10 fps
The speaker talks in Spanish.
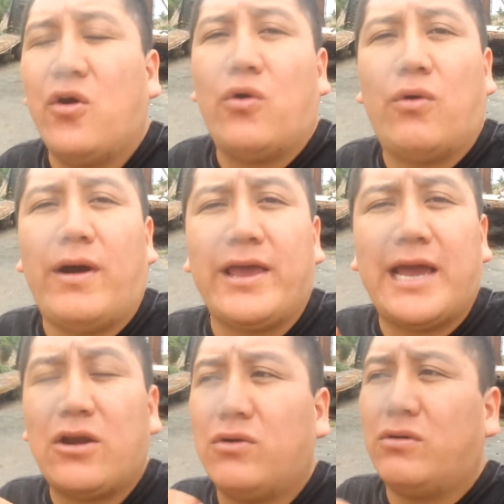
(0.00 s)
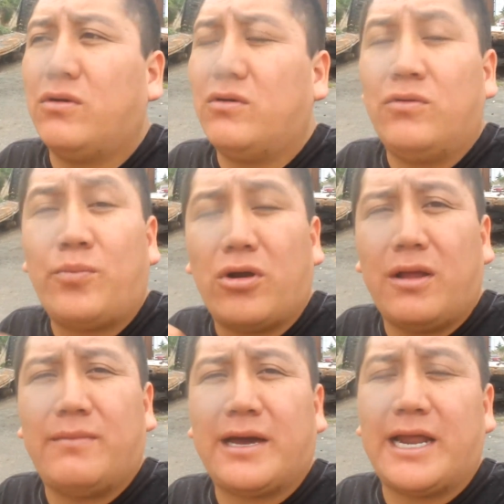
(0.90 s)
o hay algo, un
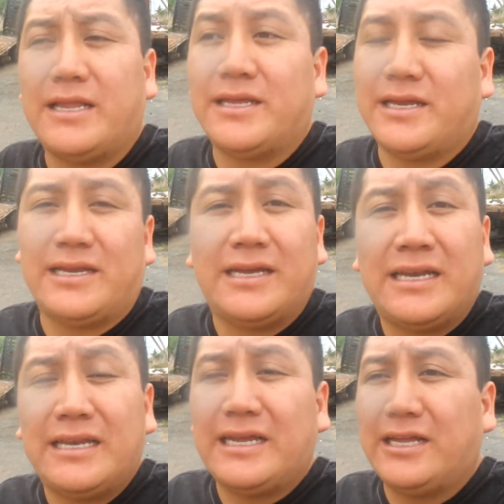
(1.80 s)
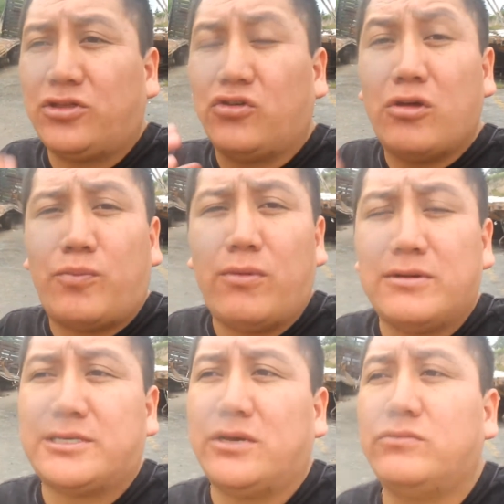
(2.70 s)
problema grande, todo el
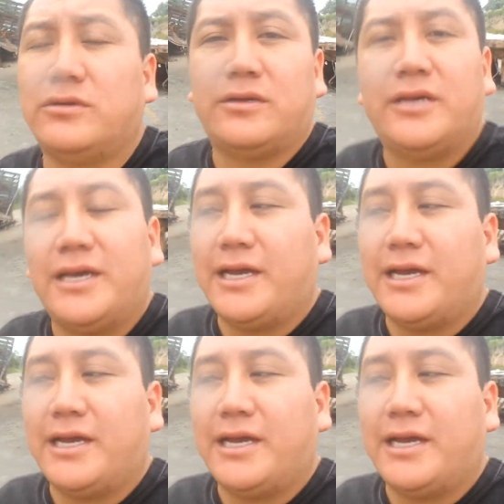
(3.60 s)
pueblo se une.